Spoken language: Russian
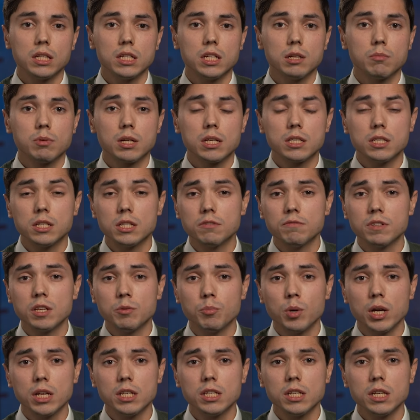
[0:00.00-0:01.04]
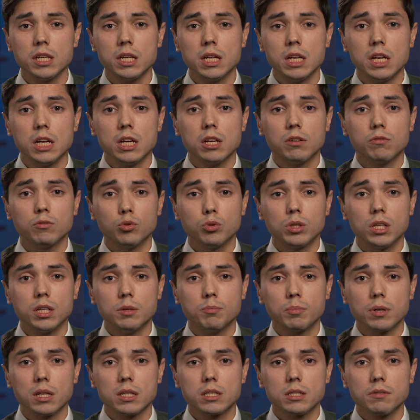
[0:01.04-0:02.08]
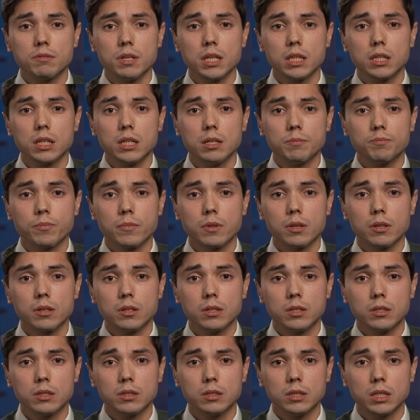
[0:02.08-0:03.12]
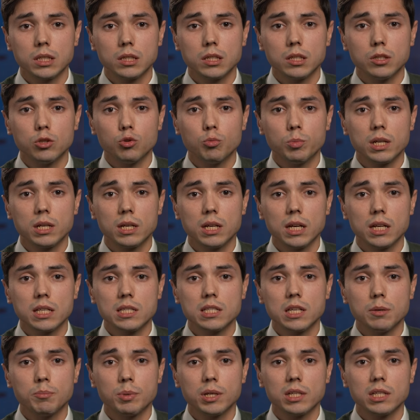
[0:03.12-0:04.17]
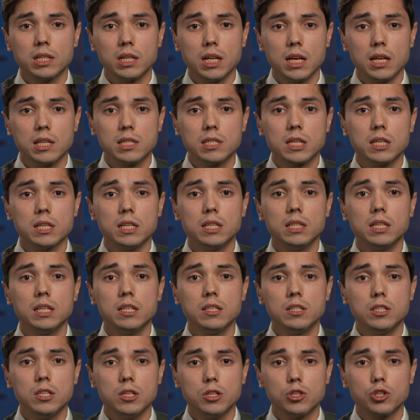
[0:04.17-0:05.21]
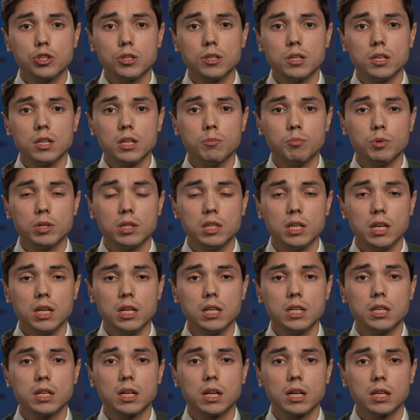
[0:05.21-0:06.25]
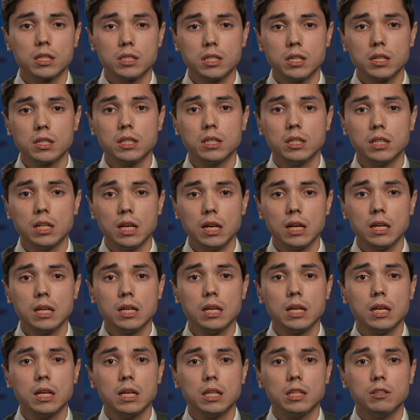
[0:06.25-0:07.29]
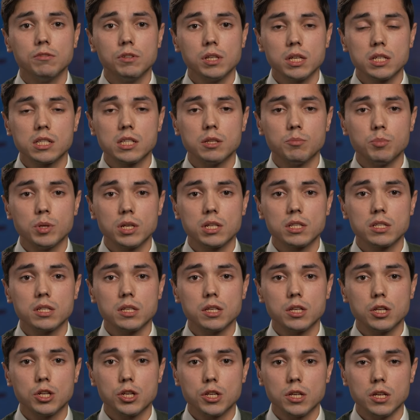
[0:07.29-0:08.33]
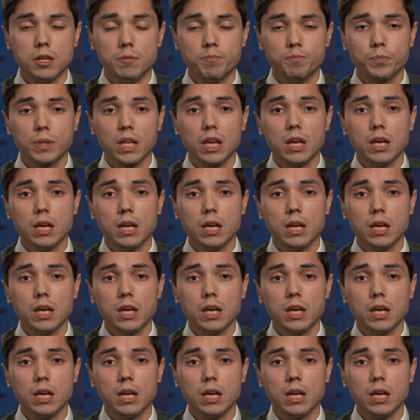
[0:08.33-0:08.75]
И обратите внимание, внутри просвета э, этой дупликации определяется идентичный эпителий, характерный для 12-перстной кишки.